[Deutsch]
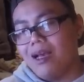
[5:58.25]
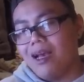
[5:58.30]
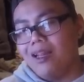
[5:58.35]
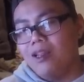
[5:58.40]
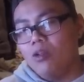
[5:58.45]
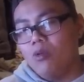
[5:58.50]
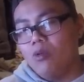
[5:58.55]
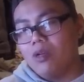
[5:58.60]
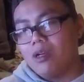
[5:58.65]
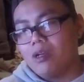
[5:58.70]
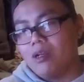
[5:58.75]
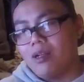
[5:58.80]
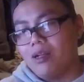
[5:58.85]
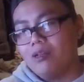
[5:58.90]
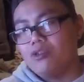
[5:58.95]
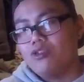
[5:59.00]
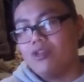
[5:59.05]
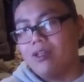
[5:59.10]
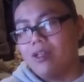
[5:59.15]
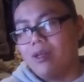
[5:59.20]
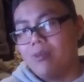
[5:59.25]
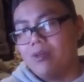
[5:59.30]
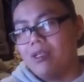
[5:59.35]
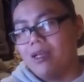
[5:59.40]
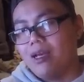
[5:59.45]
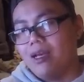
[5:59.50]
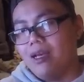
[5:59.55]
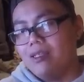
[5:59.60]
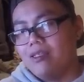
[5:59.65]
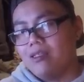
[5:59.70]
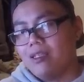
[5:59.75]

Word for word: Alola Kleinstein habe ich einen